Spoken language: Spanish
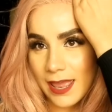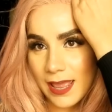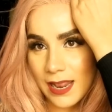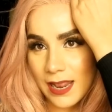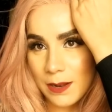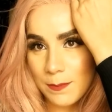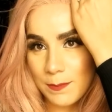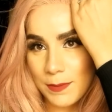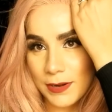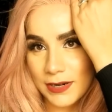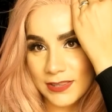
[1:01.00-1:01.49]

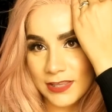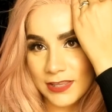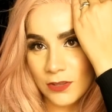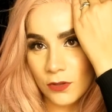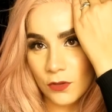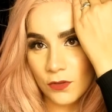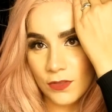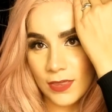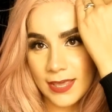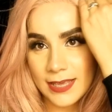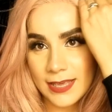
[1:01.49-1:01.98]
el
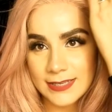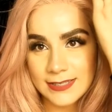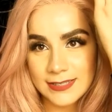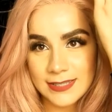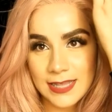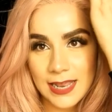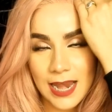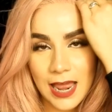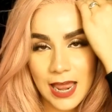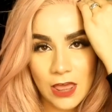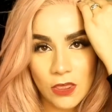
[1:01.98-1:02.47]
partido de
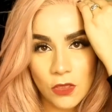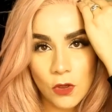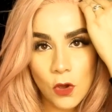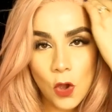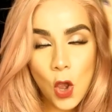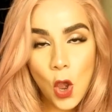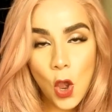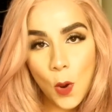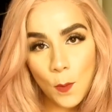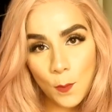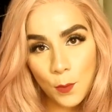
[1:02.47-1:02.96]
este
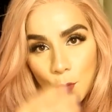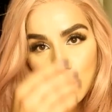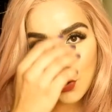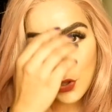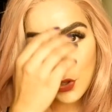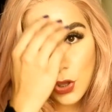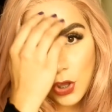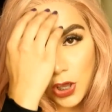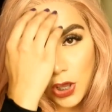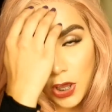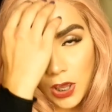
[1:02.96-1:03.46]
lado,
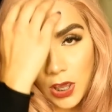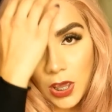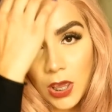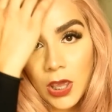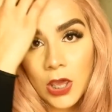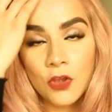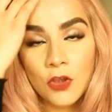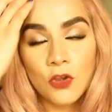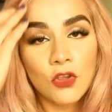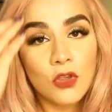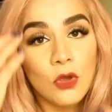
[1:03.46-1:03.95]

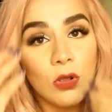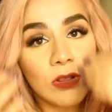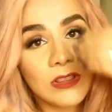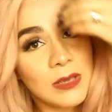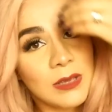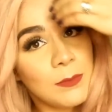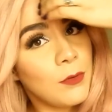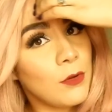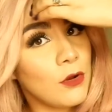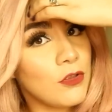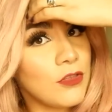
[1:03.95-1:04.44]
porque yo todo el
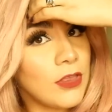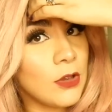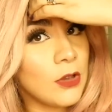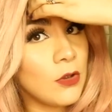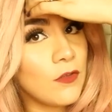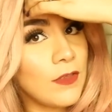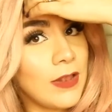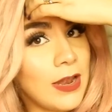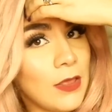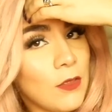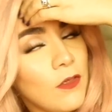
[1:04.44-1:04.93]
tiempo lo
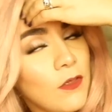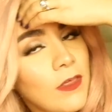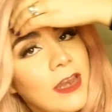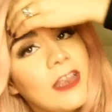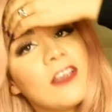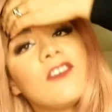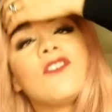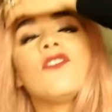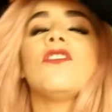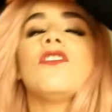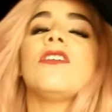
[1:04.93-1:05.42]
tengo del lado
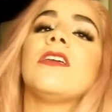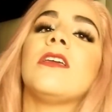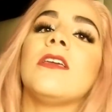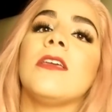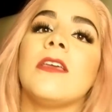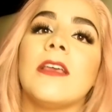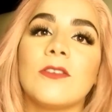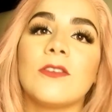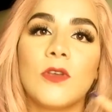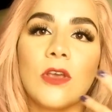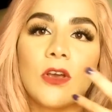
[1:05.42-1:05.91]
derecho
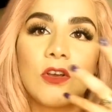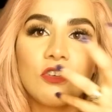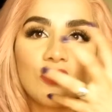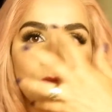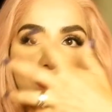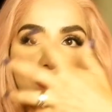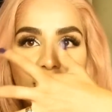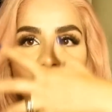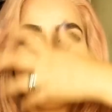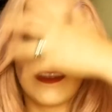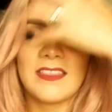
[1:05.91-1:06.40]
y estoy
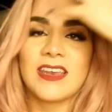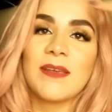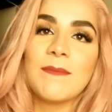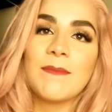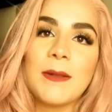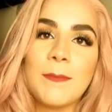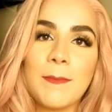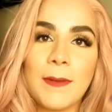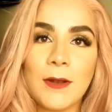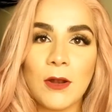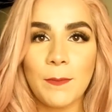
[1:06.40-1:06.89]
acostumbrada a
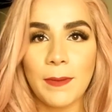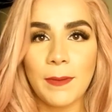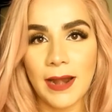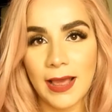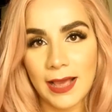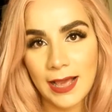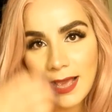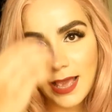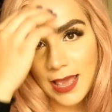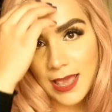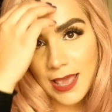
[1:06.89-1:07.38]
traerme el pelo
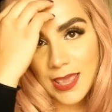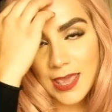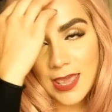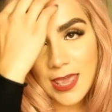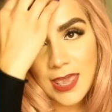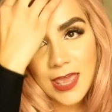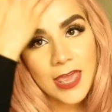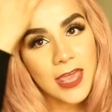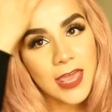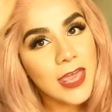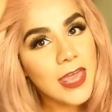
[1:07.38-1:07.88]
para acá.
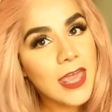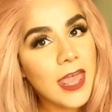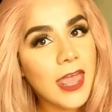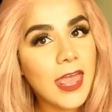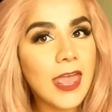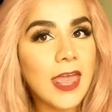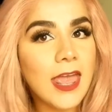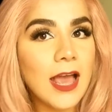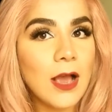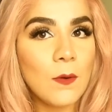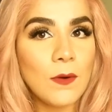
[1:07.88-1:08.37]

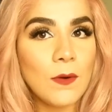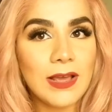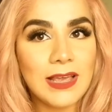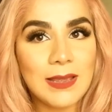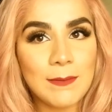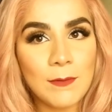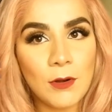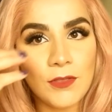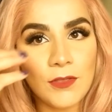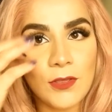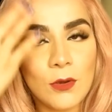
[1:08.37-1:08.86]
Y ahora
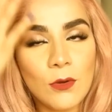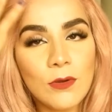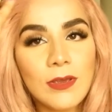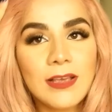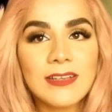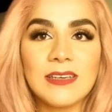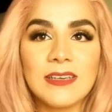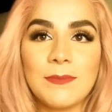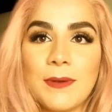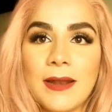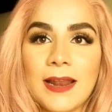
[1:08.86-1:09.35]
que me lo tengo
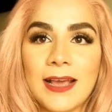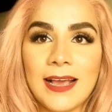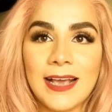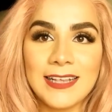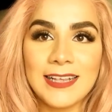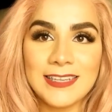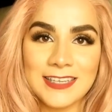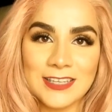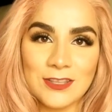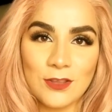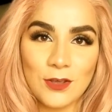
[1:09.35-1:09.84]
que hacer para
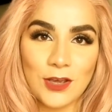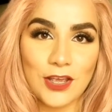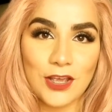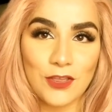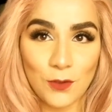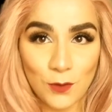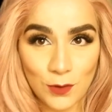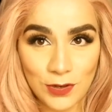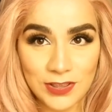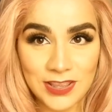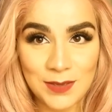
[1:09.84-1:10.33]
acá, siento que
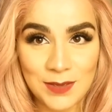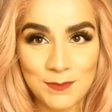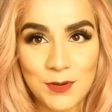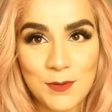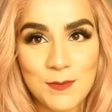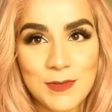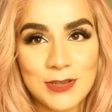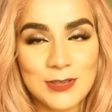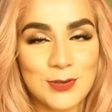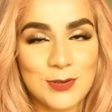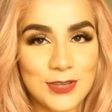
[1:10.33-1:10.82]
todo el
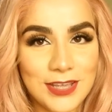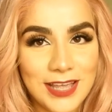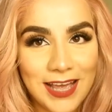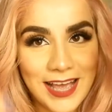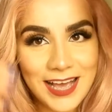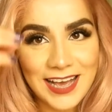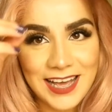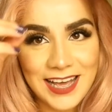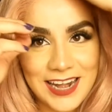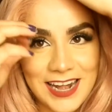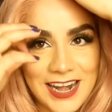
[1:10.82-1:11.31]
tiempo me estoy
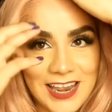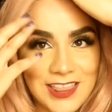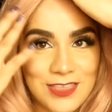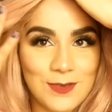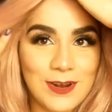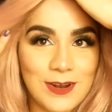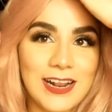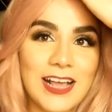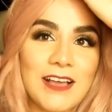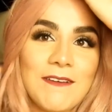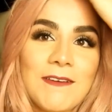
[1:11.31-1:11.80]

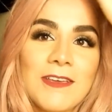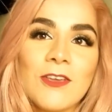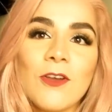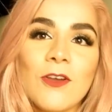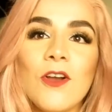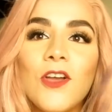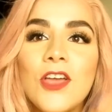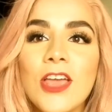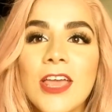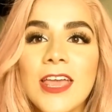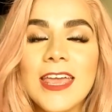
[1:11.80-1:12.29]
agarrando el
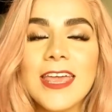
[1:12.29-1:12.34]
cabello